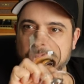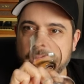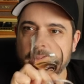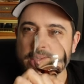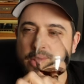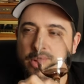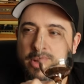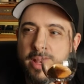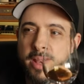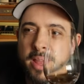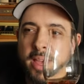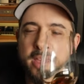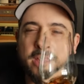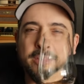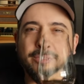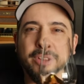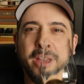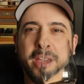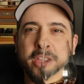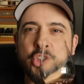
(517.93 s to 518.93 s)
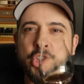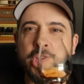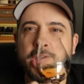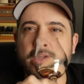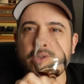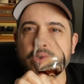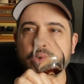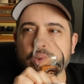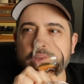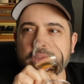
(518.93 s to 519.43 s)
So eine leicht
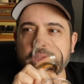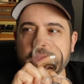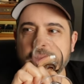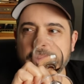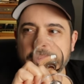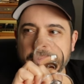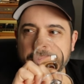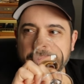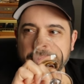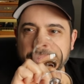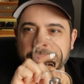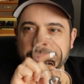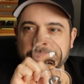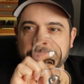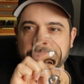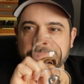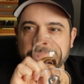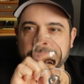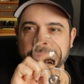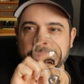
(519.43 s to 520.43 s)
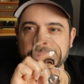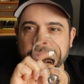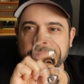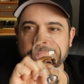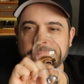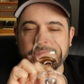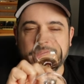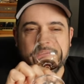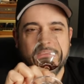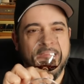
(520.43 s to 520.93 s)
fleischige Note.
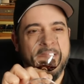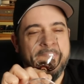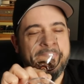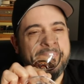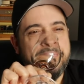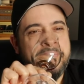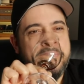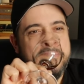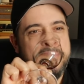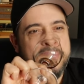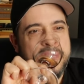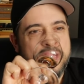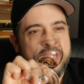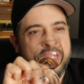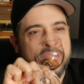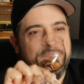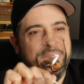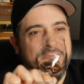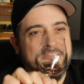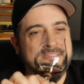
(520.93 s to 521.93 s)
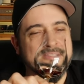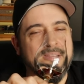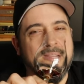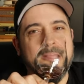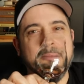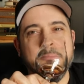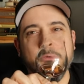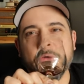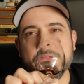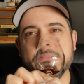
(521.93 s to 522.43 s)
Ja, schon fast à
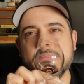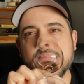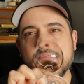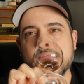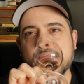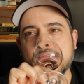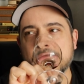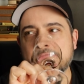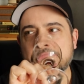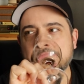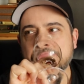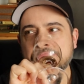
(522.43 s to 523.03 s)
la Mordlach.